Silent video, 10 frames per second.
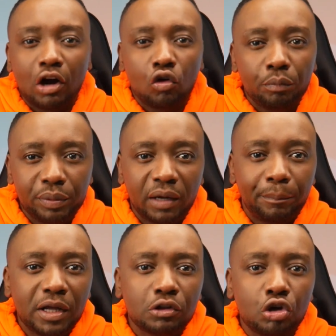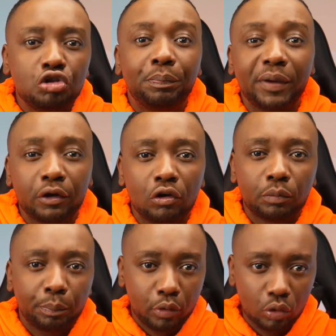à accomplir pendant une
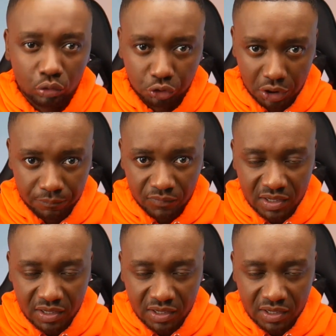période prolongée.